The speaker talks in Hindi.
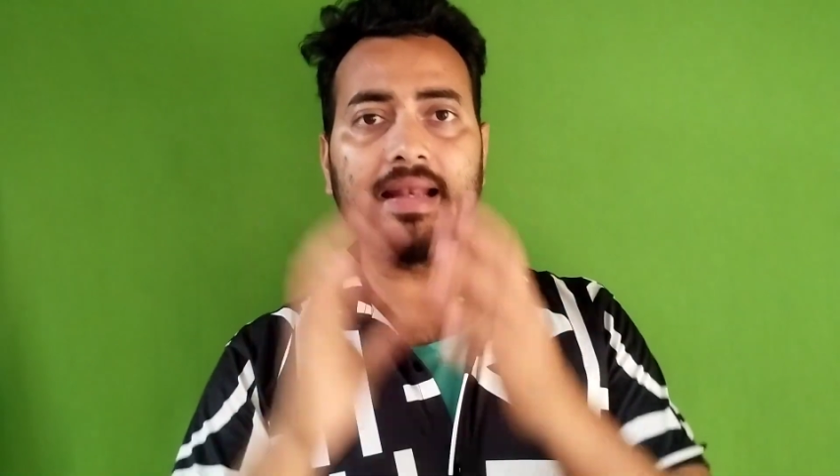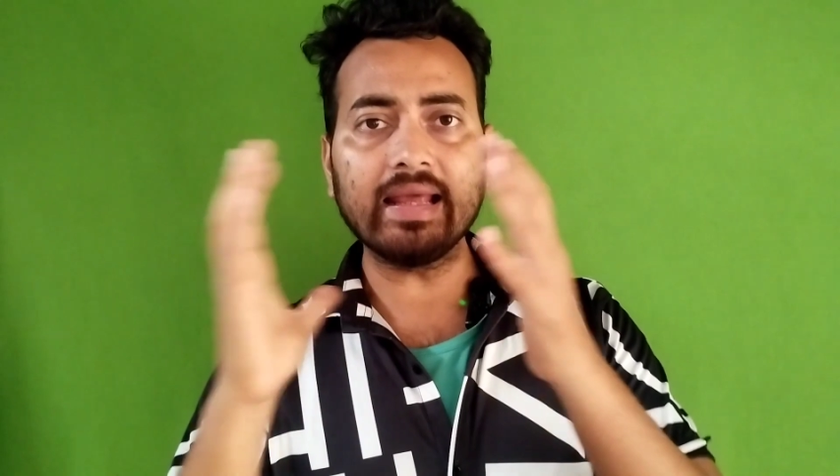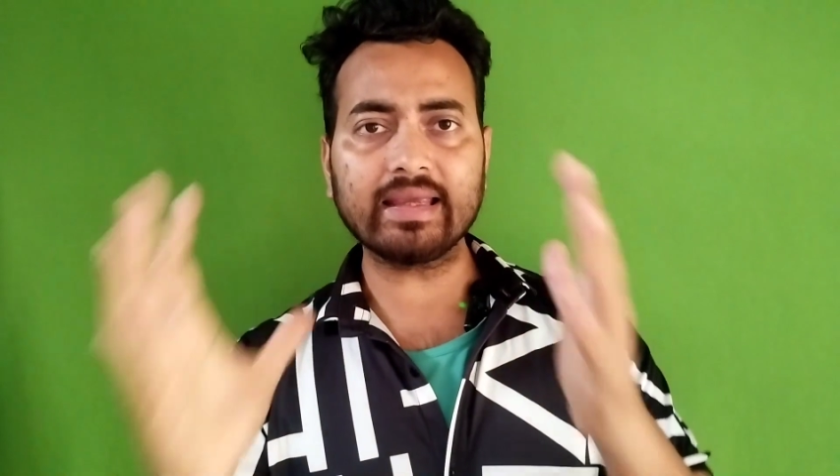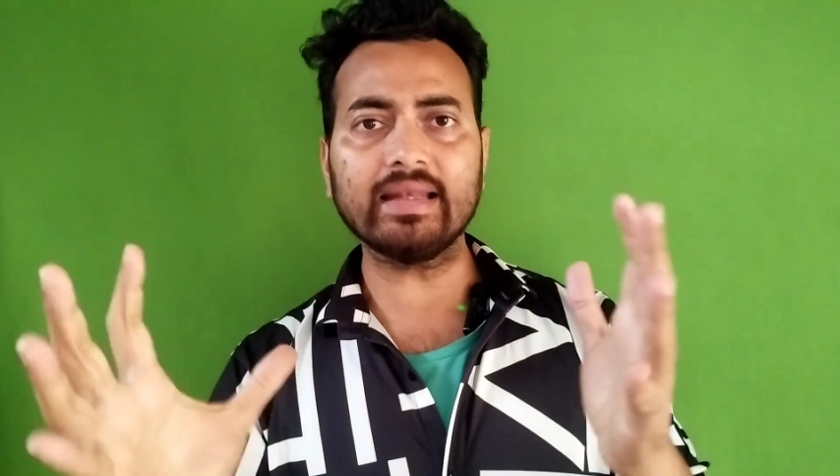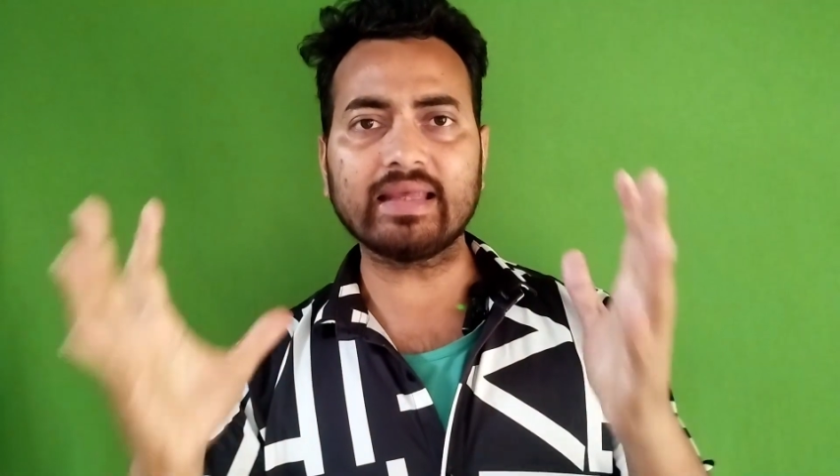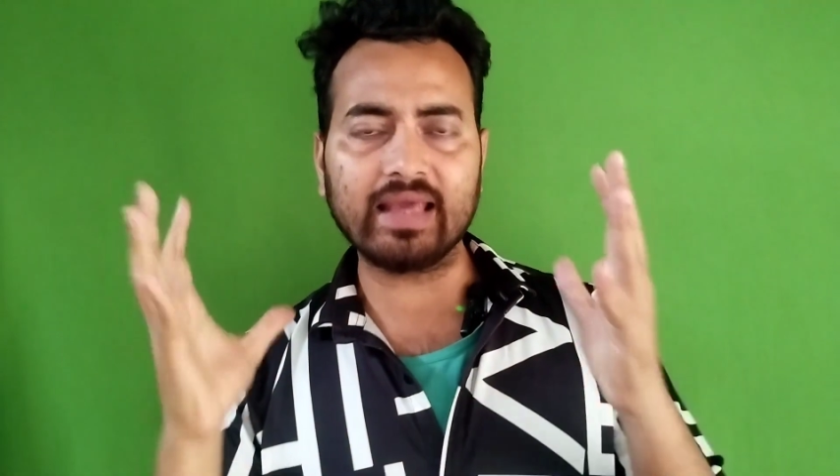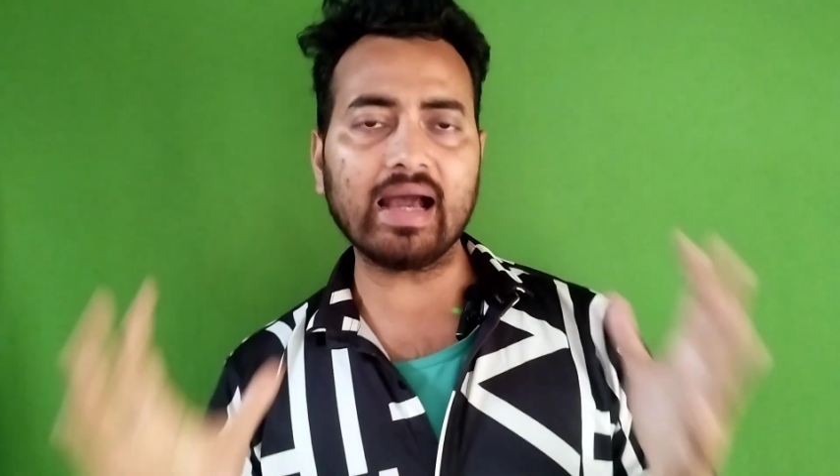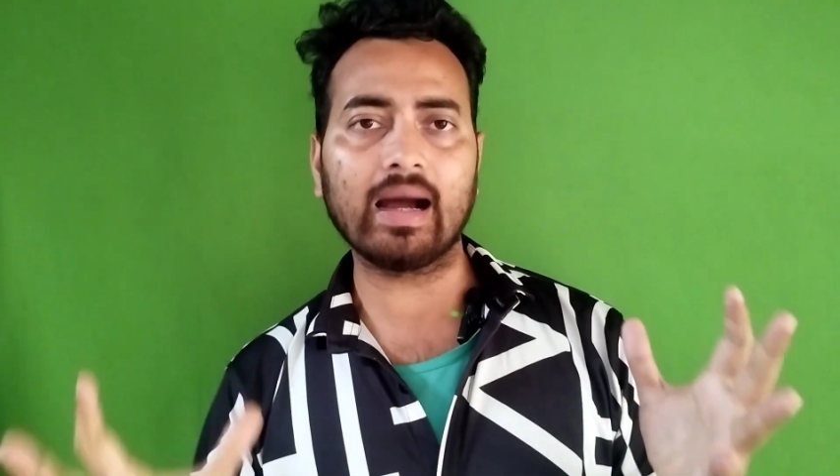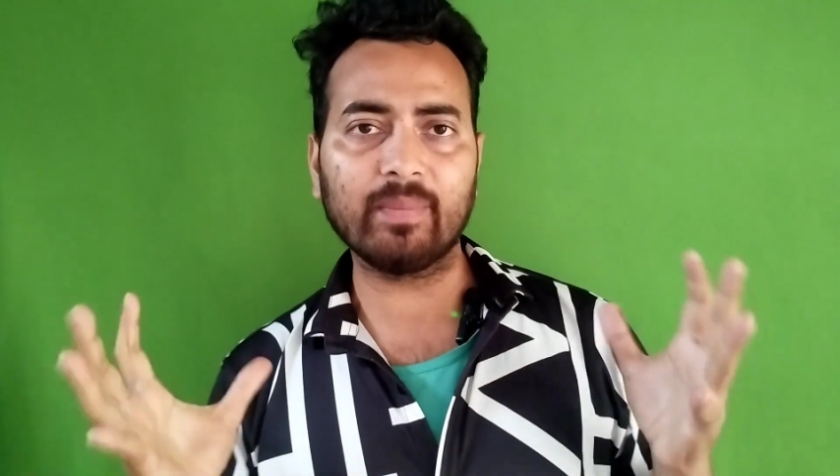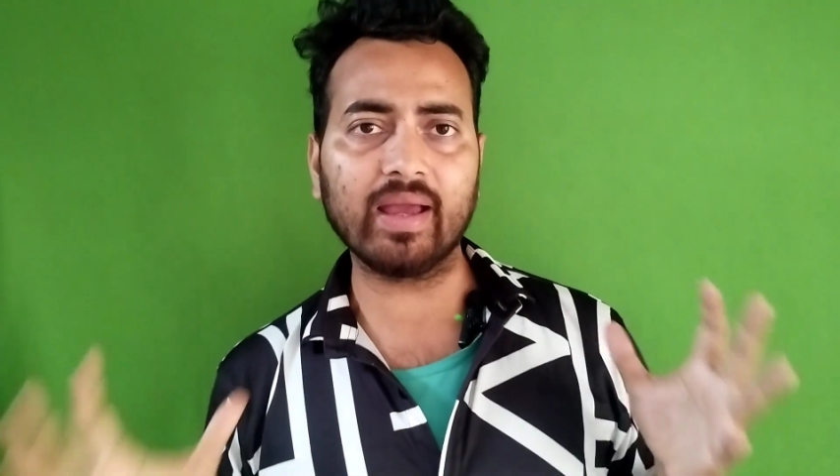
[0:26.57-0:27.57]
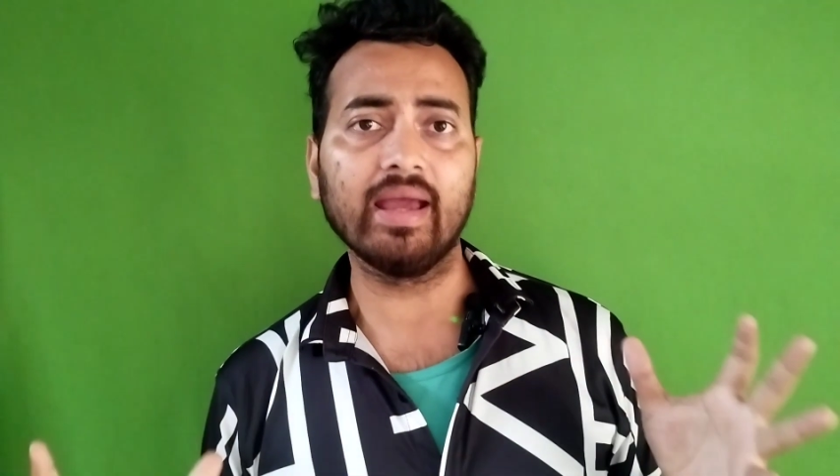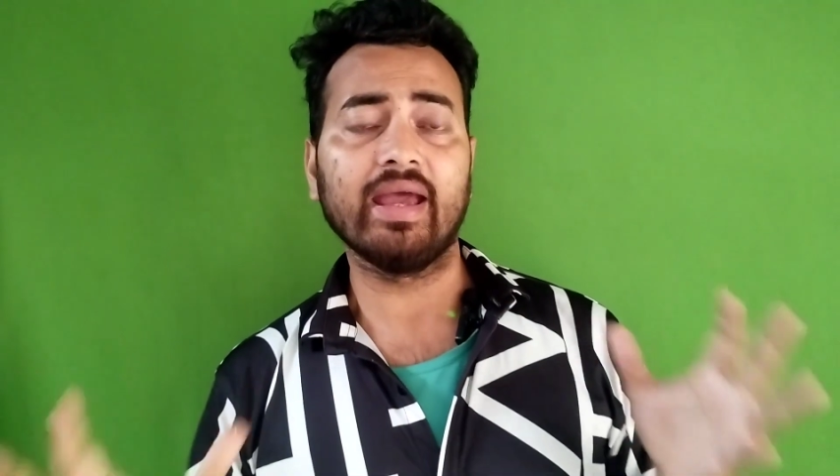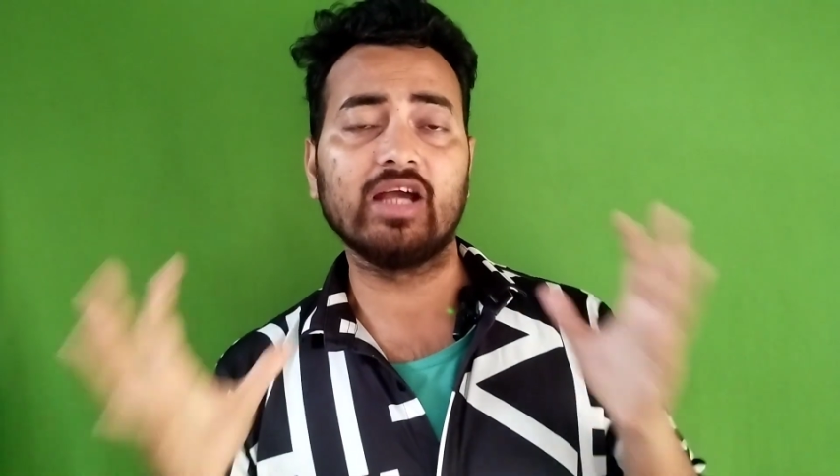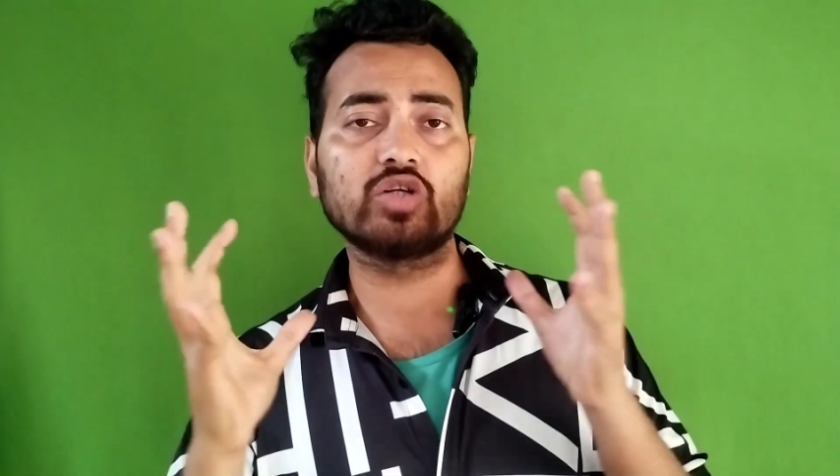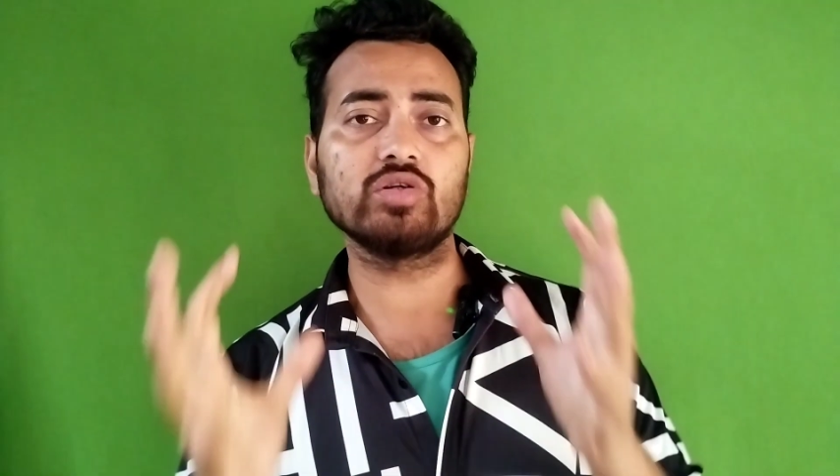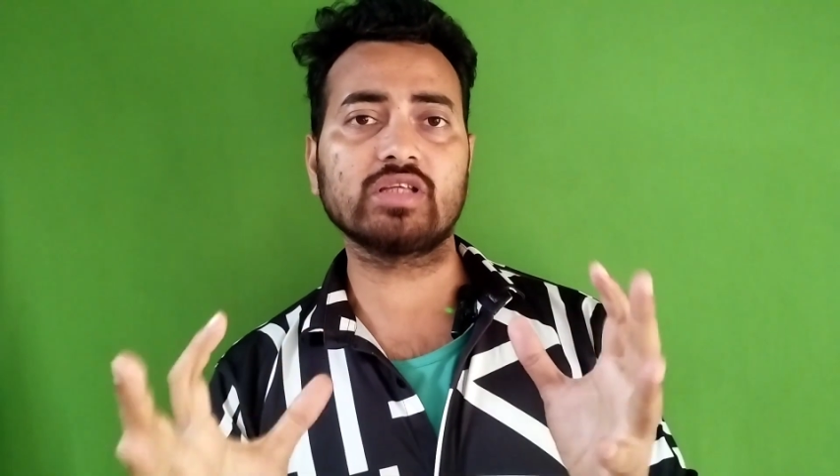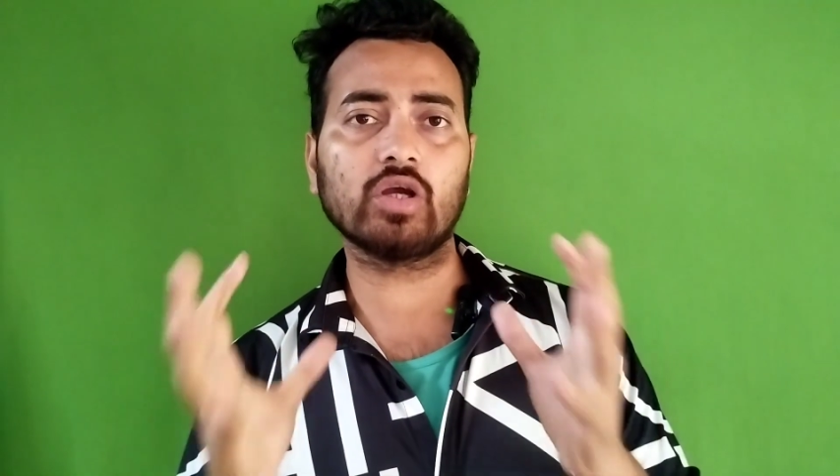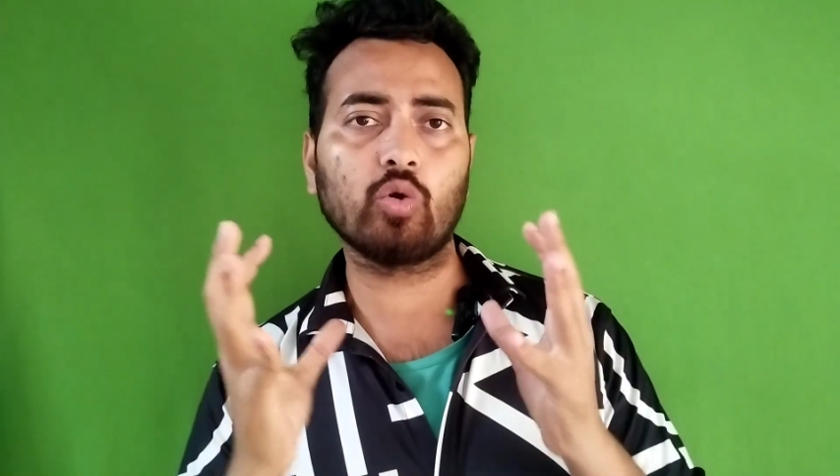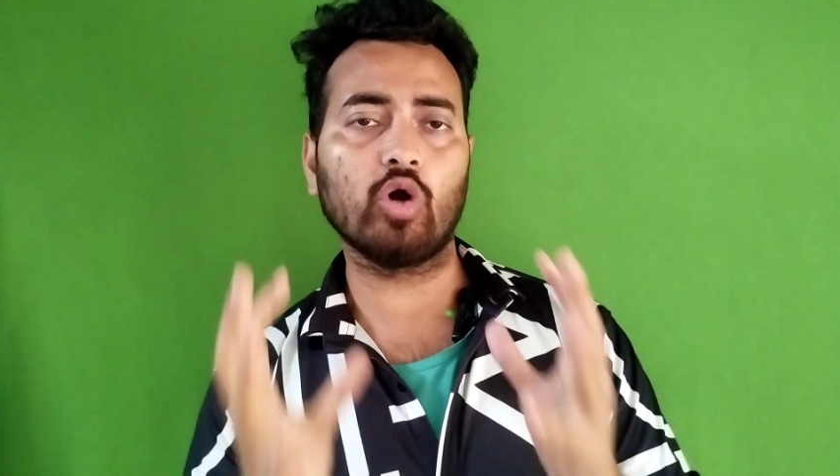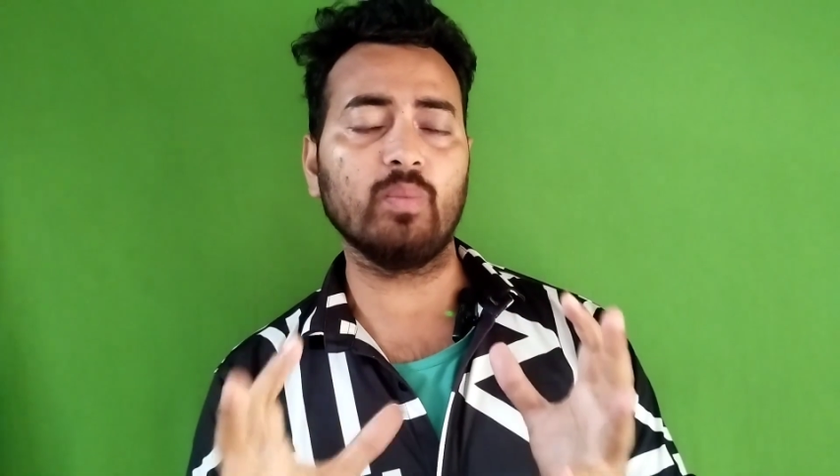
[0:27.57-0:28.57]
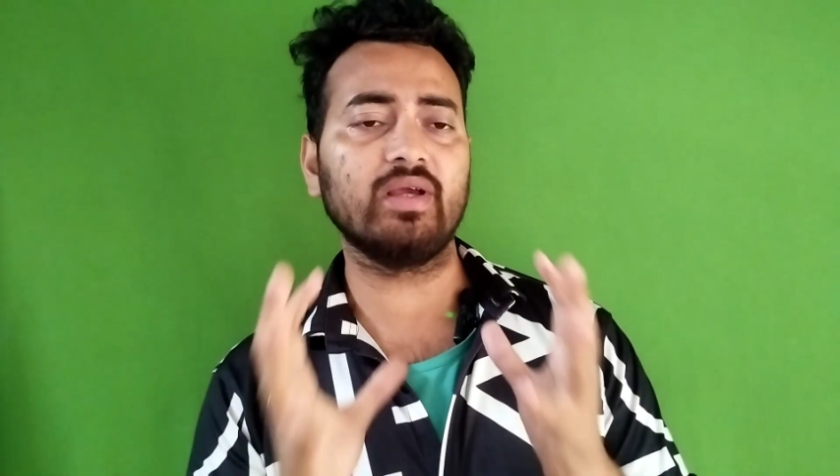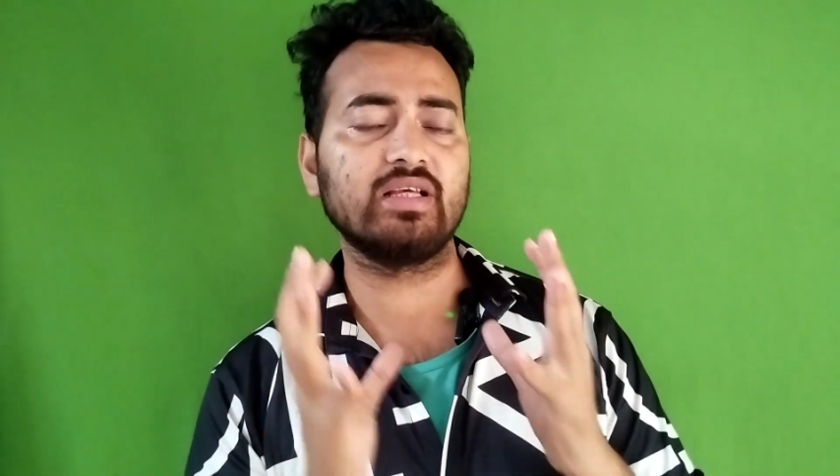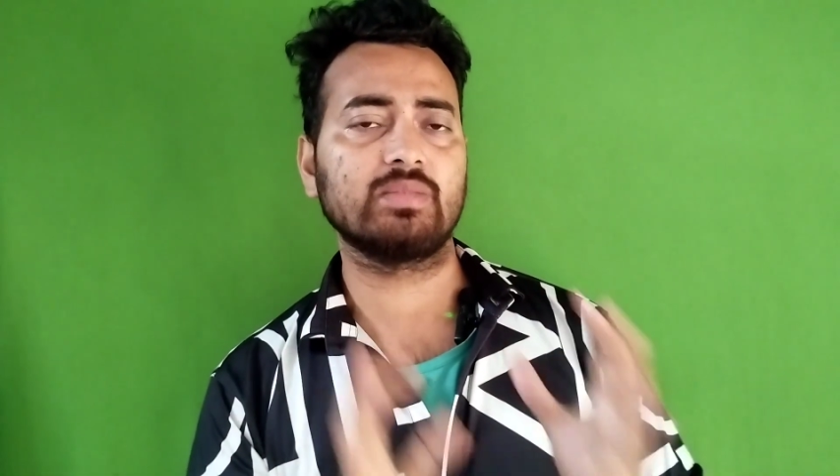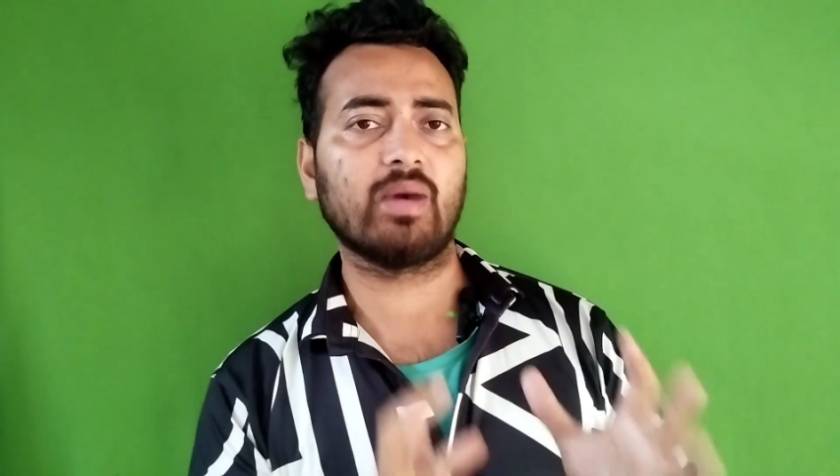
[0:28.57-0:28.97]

लेकिन क्या हमें एशूस के कोई भी